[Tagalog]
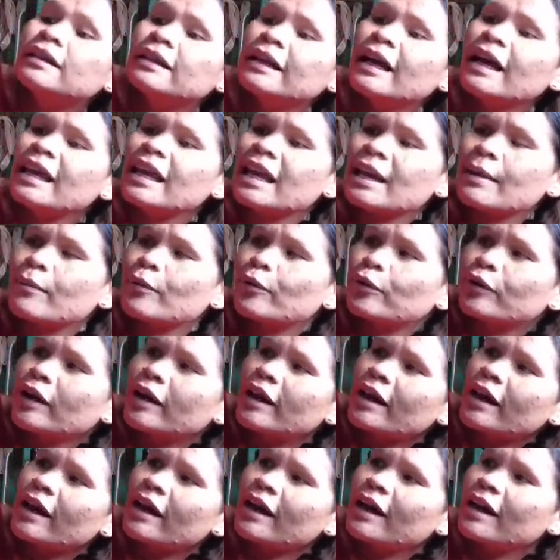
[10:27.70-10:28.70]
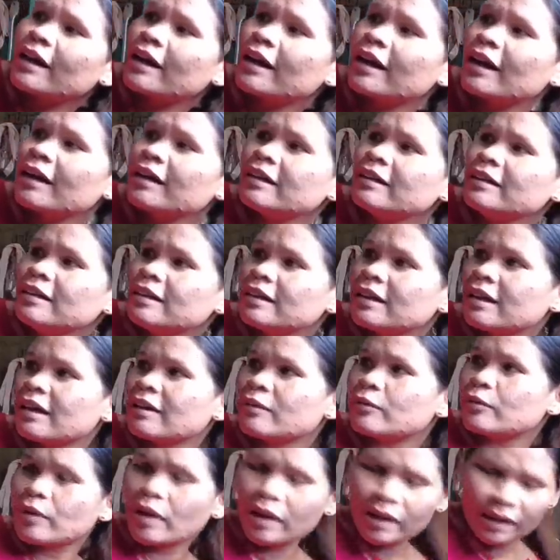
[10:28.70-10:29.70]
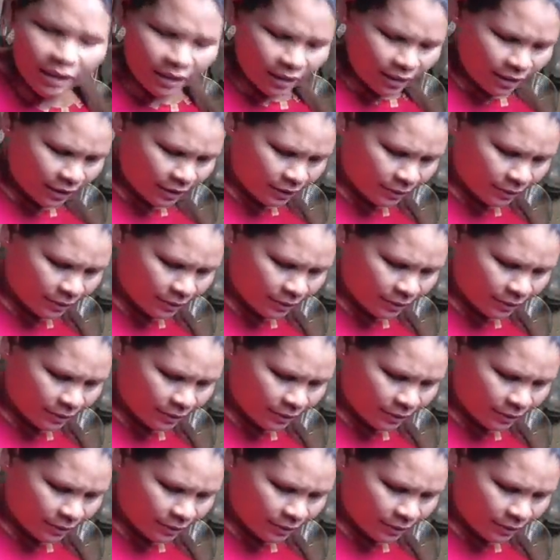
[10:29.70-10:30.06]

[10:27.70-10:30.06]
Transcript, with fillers: Nga, naramdog ka na ito. Kamunay.